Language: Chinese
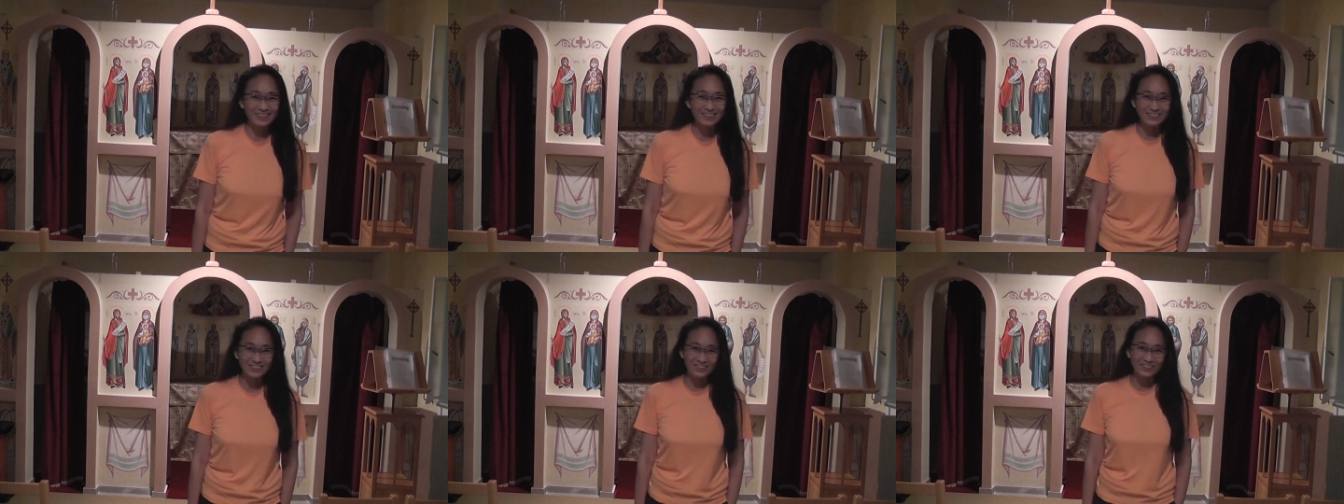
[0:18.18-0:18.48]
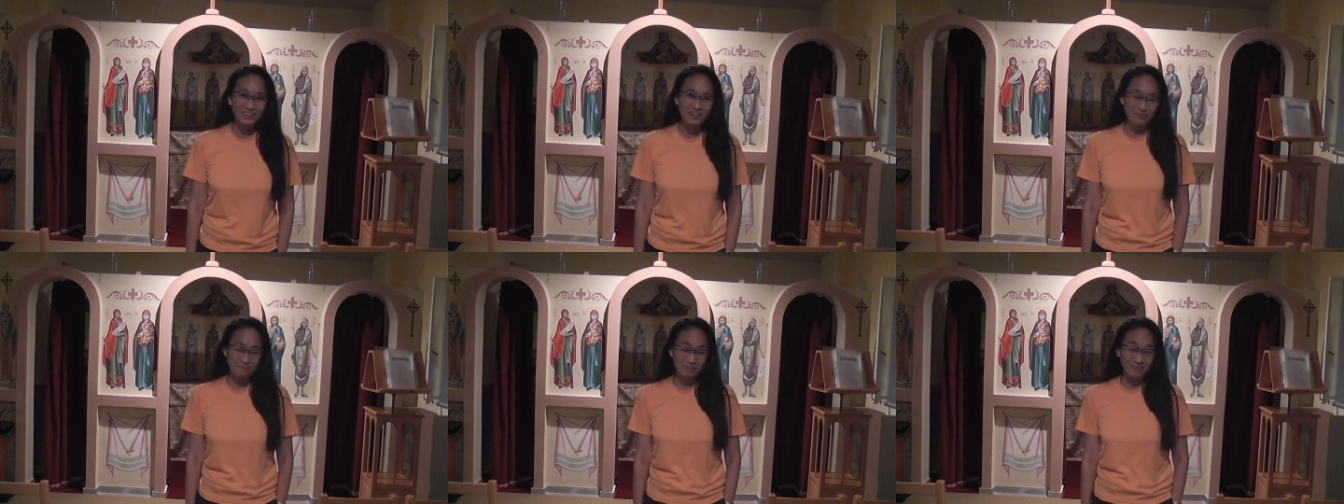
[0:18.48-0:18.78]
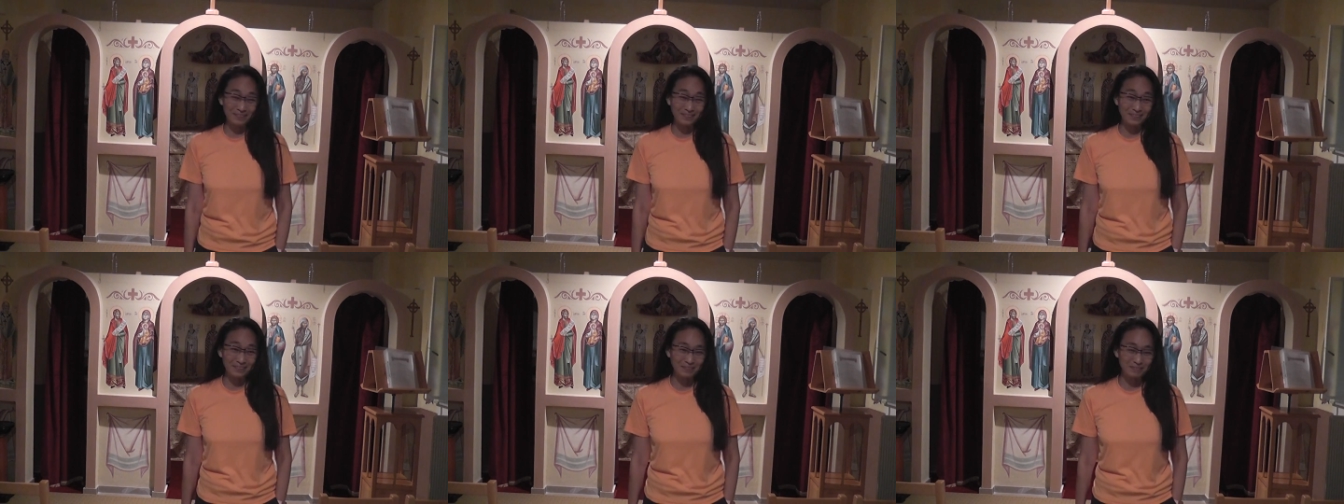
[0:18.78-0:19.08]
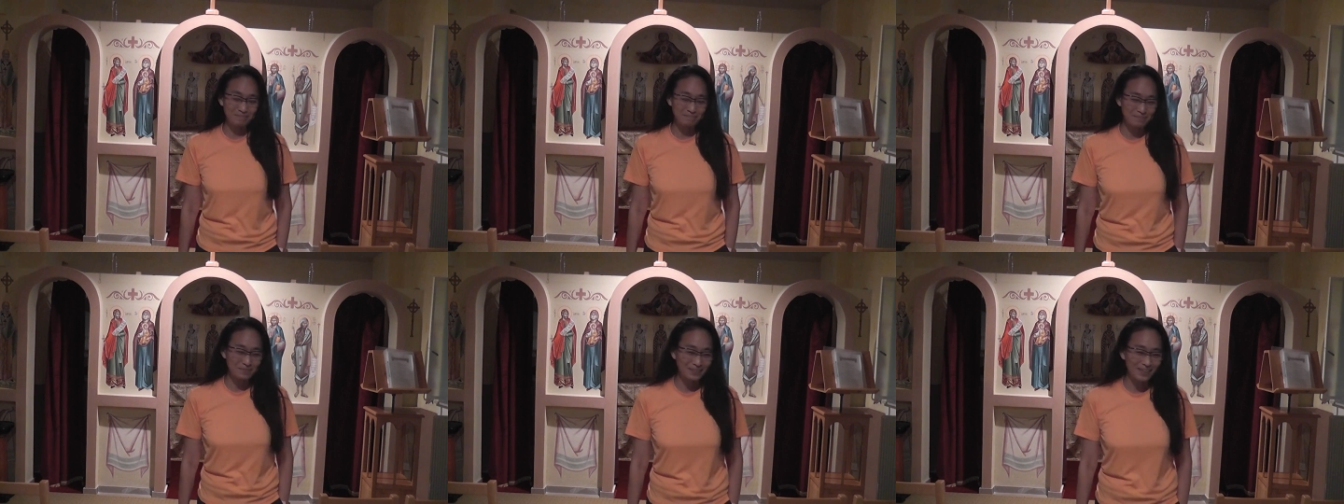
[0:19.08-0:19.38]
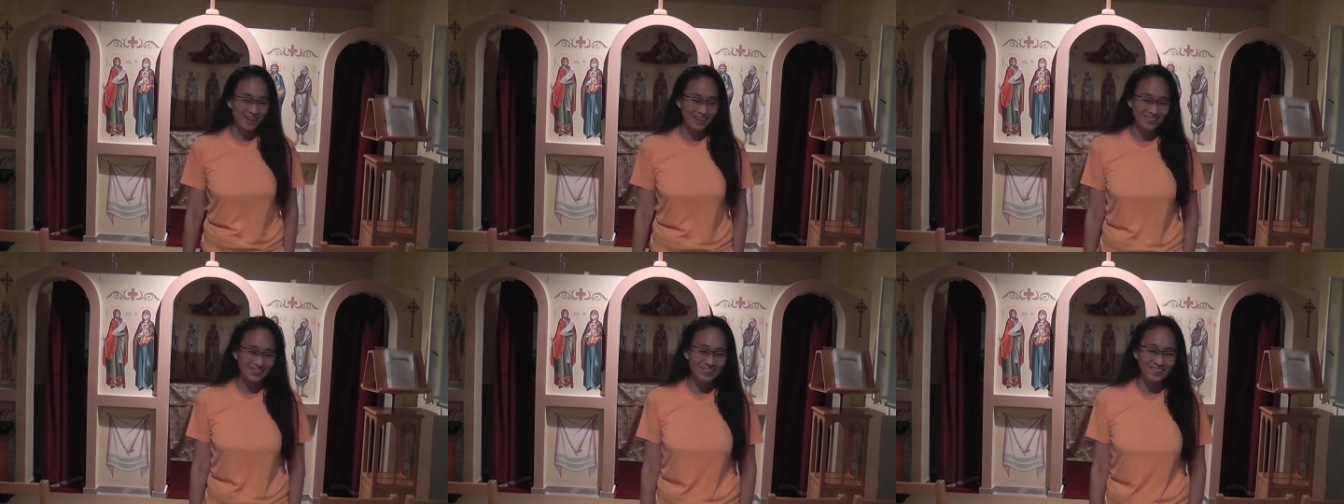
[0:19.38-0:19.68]
有点不不
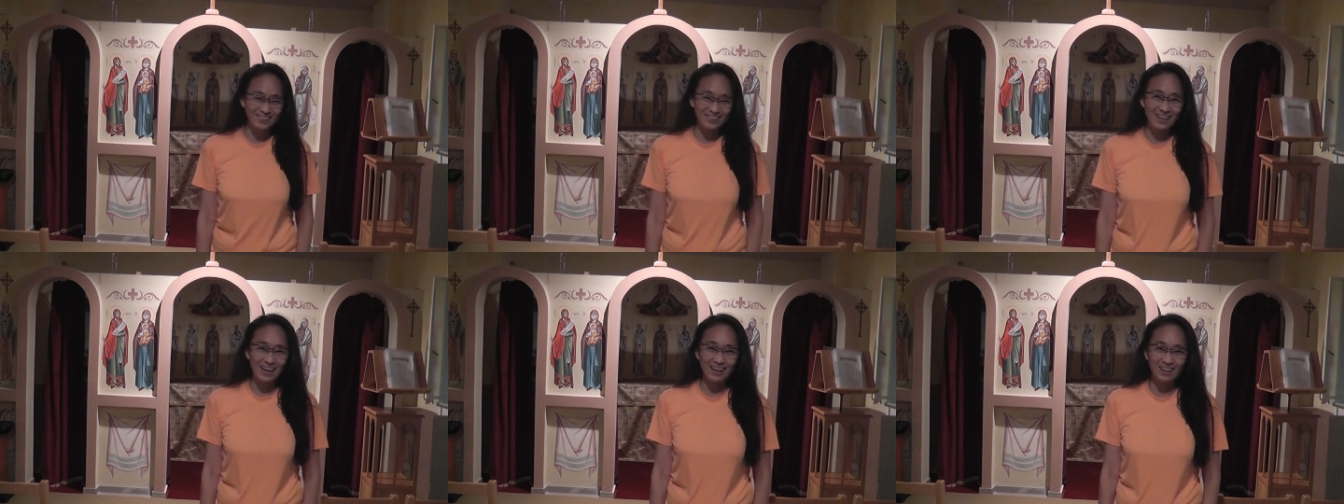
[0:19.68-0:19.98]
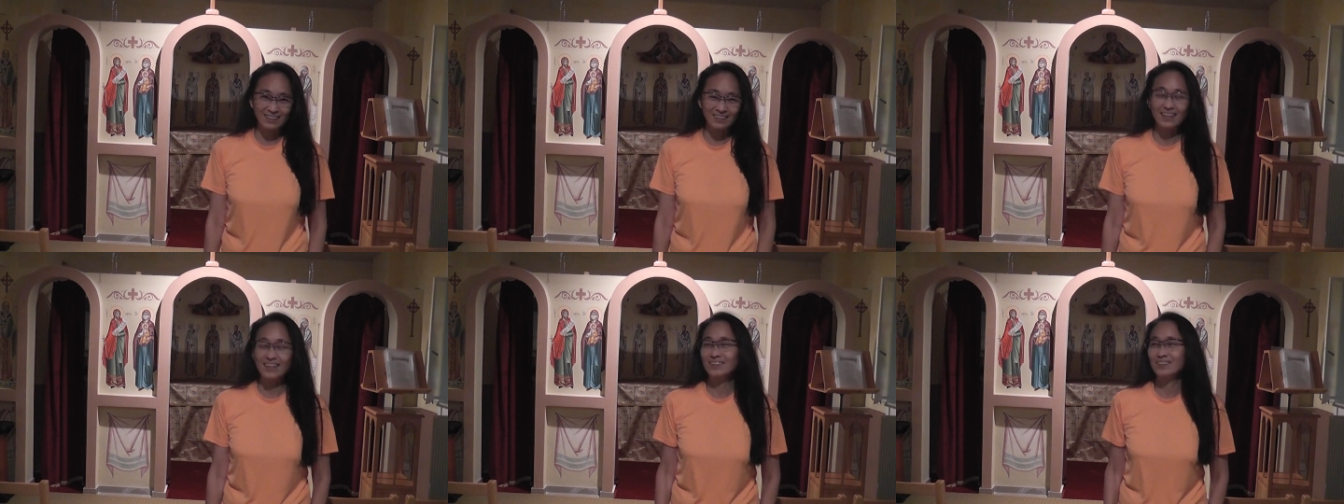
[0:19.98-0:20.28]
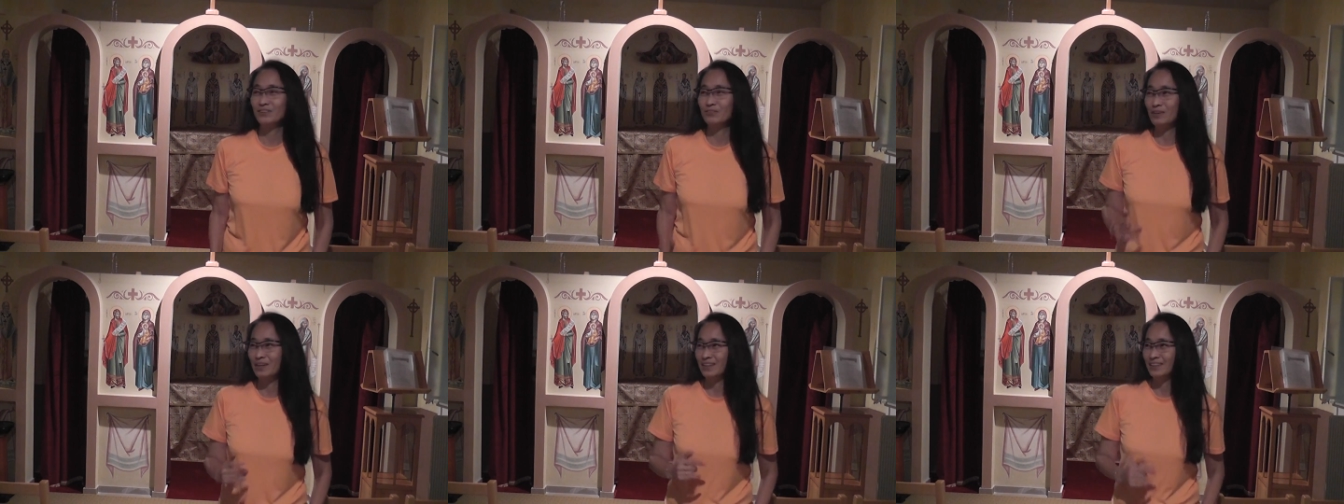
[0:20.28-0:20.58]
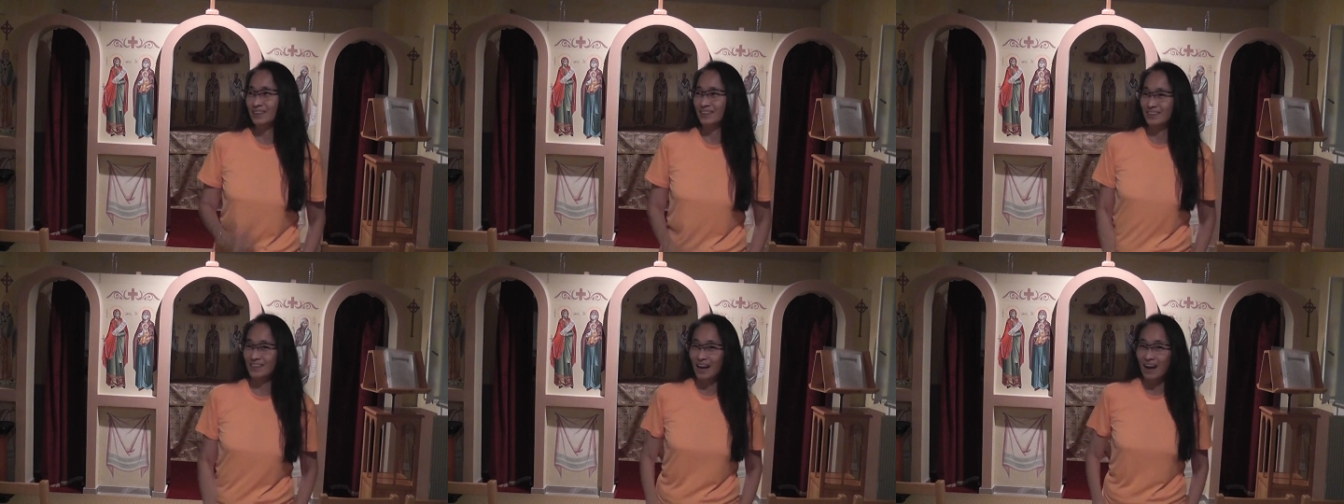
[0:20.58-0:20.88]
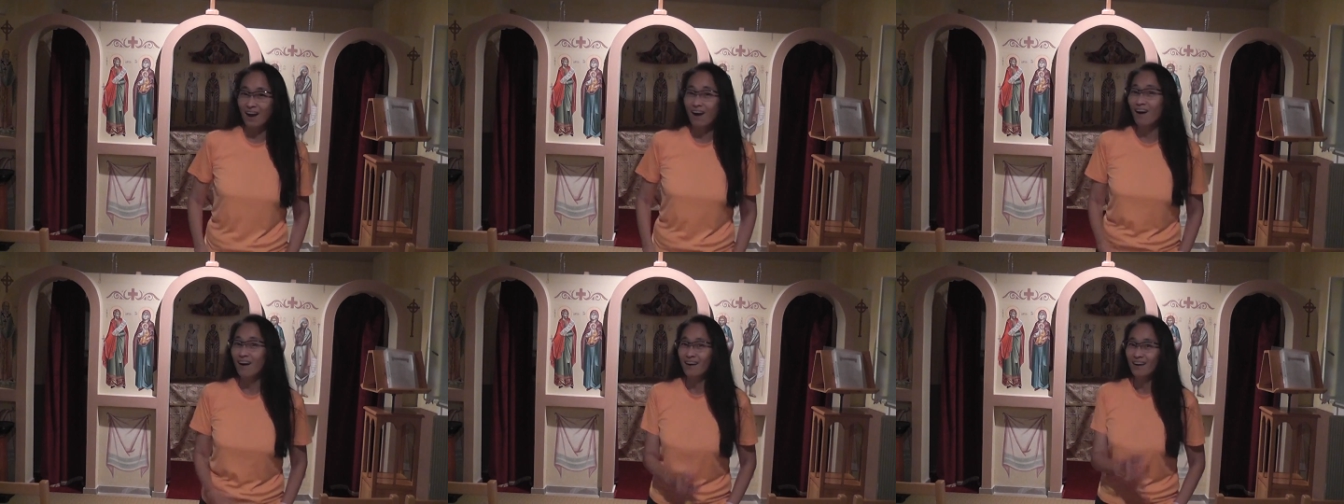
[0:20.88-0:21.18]
大适当，但是我还是讲
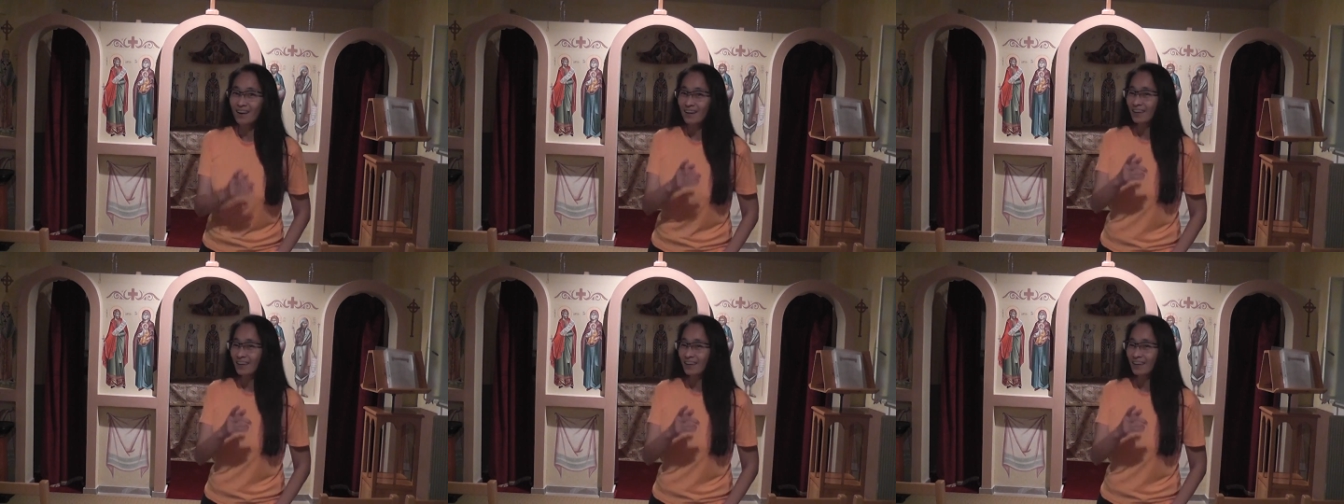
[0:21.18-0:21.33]
哦，